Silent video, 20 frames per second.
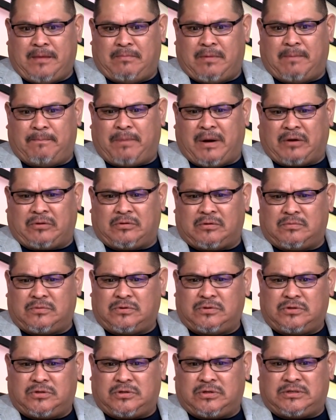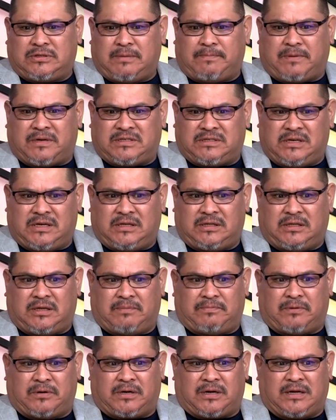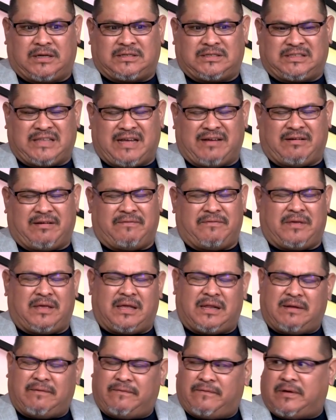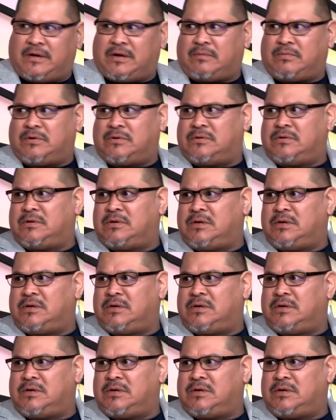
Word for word: me impactó mucho este paciente porque estaba bien enfermo.